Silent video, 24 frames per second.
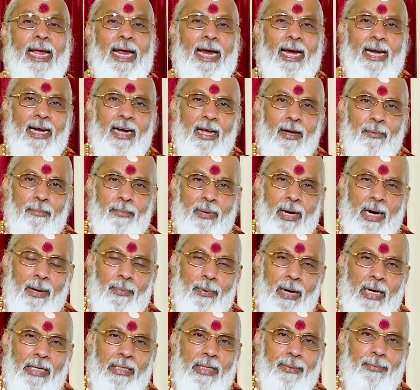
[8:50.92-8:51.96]
ஏழாம்
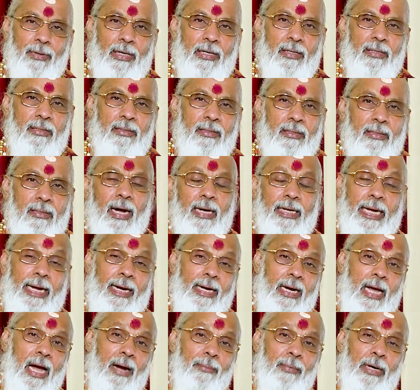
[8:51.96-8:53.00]
பாபாதிபன்
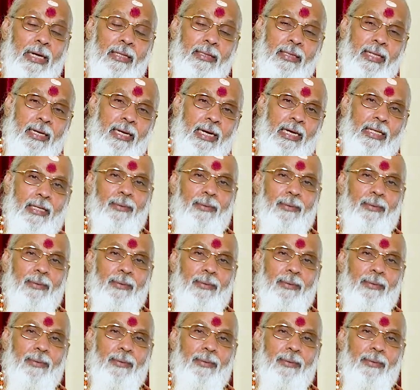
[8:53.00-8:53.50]
ஏழாம் இடத்துக்கு